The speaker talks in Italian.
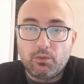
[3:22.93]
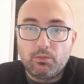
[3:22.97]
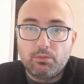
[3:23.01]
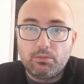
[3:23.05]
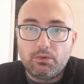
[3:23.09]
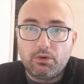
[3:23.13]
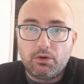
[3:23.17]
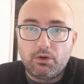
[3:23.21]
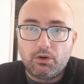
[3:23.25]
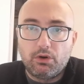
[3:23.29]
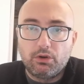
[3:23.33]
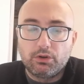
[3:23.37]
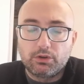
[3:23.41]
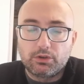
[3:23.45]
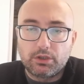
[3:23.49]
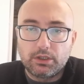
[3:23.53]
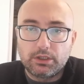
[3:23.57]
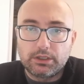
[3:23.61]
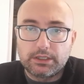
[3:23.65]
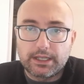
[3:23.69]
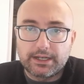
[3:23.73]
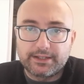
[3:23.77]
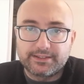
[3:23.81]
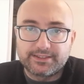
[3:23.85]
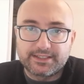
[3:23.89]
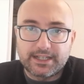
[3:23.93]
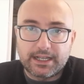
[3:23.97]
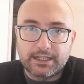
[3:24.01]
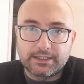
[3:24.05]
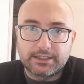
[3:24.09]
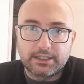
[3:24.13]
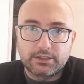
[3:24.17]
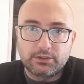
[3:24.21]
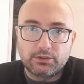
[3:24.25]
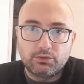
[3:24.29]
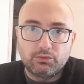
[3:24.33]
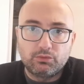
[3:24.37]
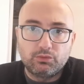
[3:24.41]
molto
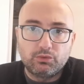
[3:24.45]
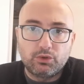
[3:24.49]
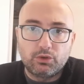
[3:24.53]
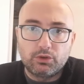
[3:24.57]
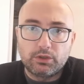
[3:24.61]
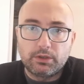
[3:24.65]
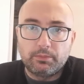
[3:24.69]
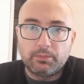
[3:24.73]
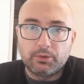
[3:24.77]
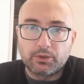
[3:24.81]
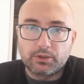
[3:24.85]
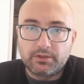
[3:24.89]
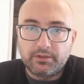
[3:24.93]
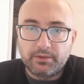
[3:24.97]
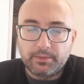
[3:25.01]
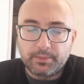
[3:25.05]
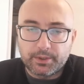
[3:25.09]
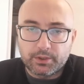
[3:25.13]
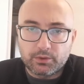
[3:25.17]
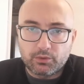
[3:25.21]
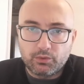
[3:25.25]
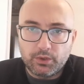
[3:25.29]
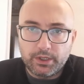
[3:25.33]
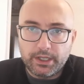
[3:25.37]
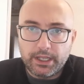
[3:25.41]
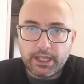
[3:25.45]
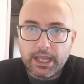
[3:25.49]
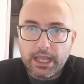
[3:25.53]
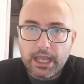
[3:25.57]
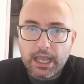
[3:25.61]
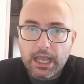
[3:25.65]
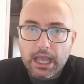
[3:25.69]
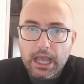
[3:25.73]
interessante, ed è uno dei motivi per cui